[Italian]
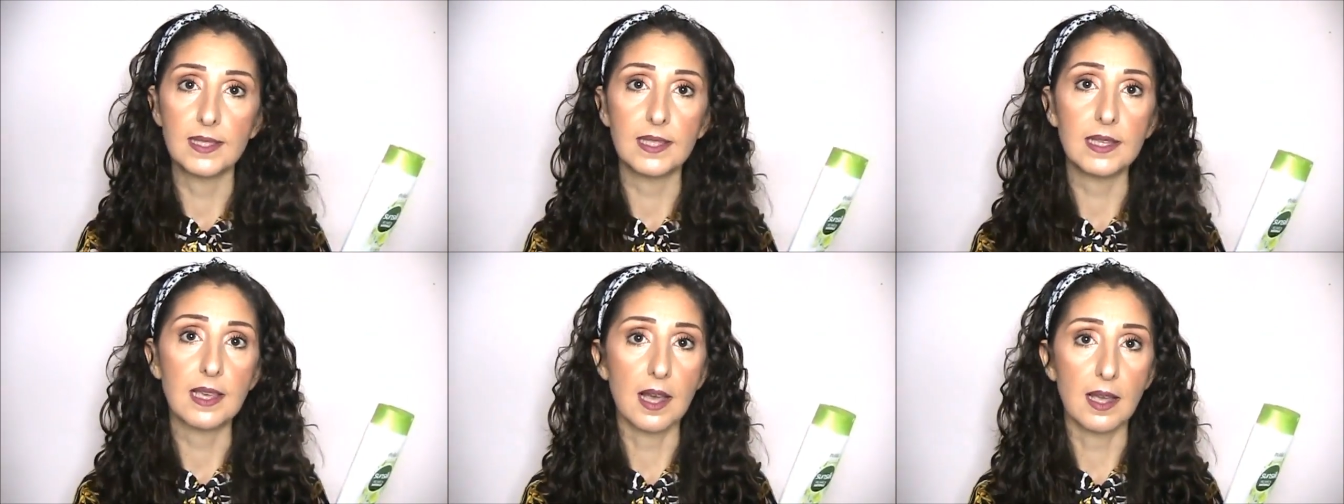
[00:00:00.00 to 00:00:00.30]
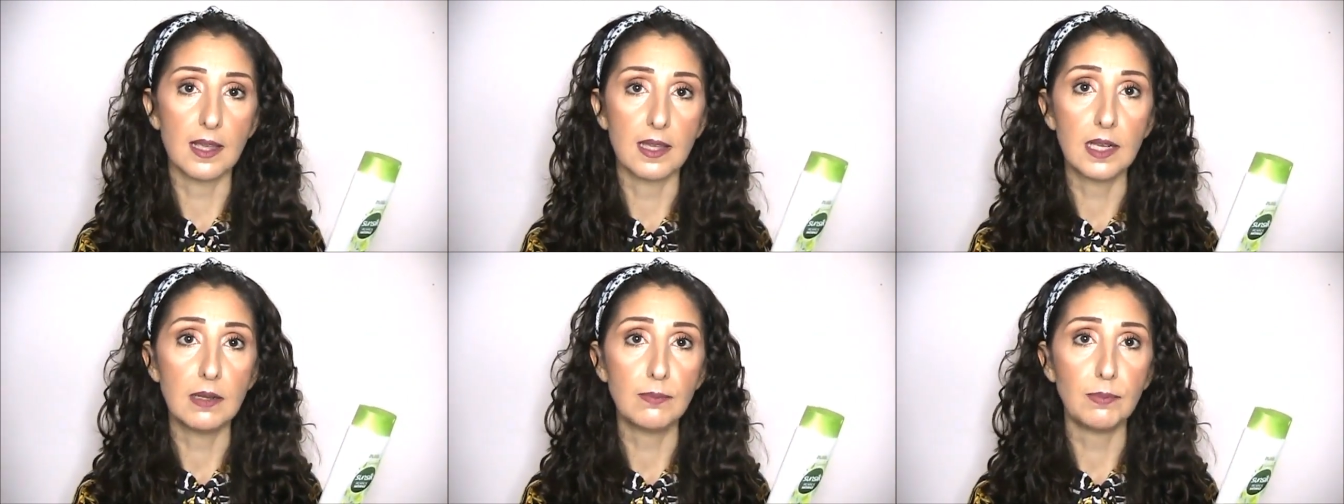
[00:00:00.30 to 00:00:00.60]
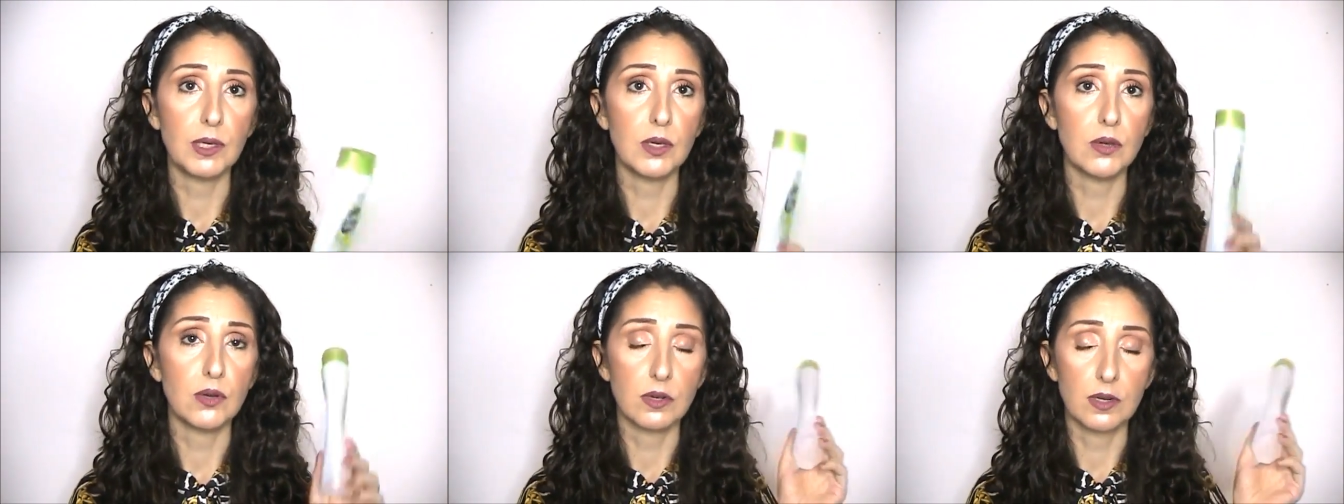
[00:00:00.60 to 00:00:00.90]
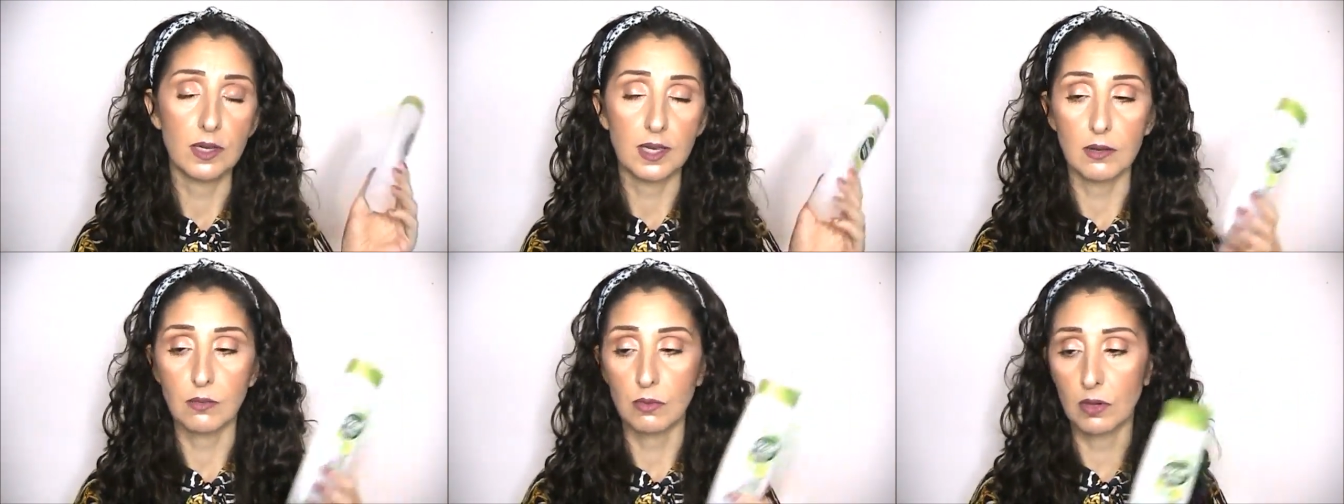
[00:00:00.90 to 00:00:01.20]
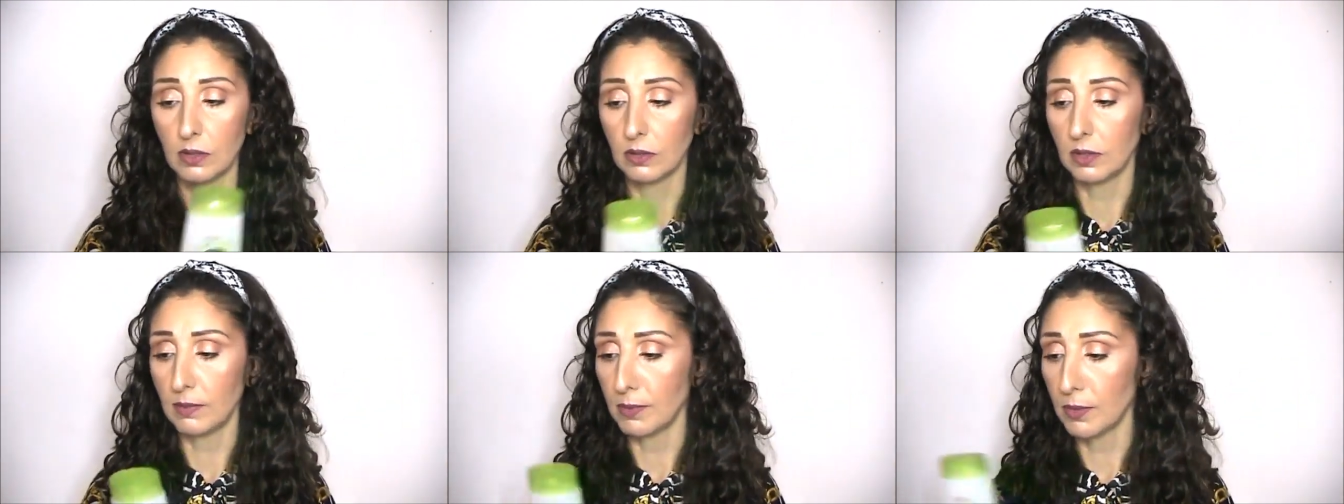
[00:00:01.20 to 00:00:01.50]
sia il mio che
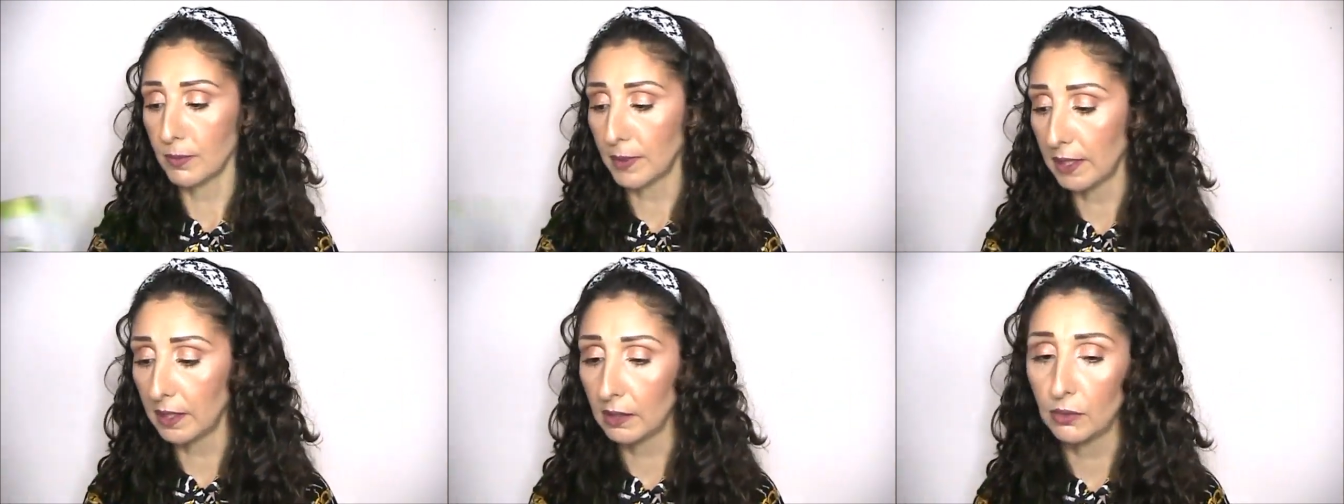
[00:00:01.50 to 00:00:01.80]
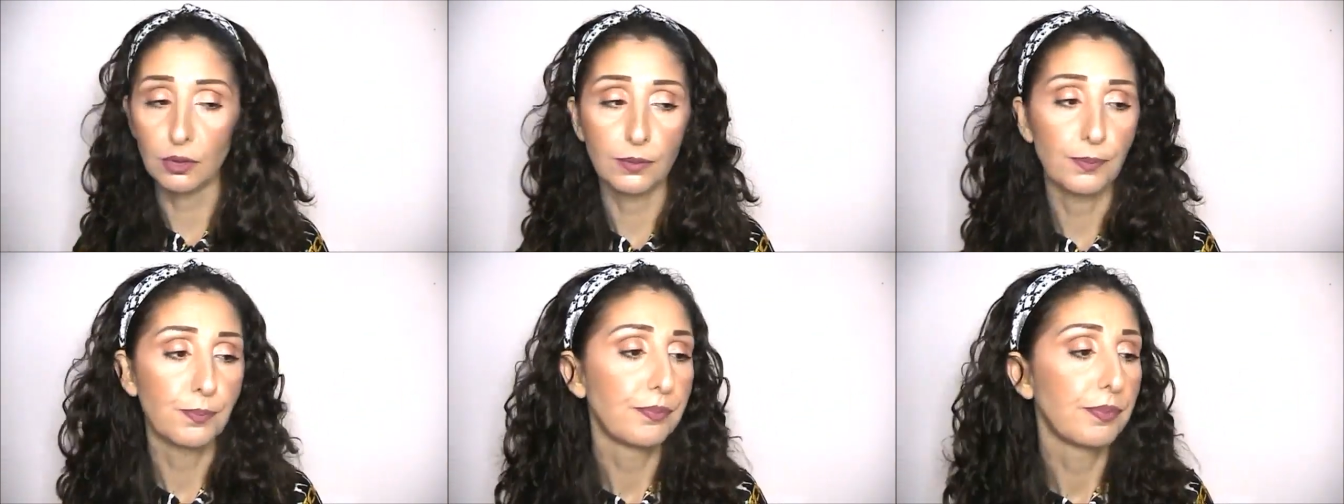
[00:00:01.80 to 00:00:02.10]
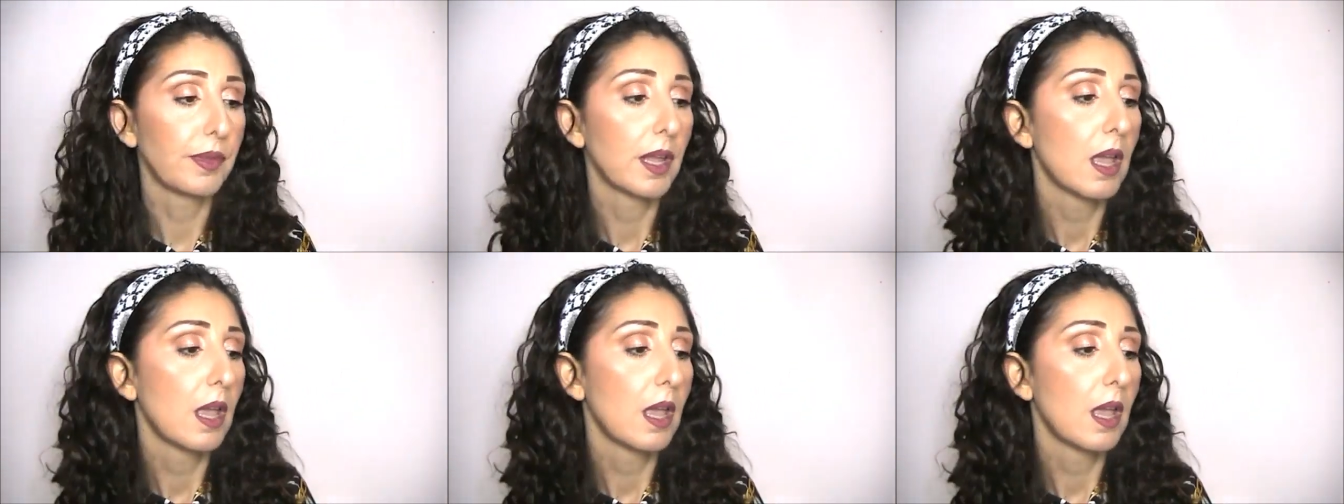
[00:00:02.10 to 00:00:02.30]
quello di mio marito.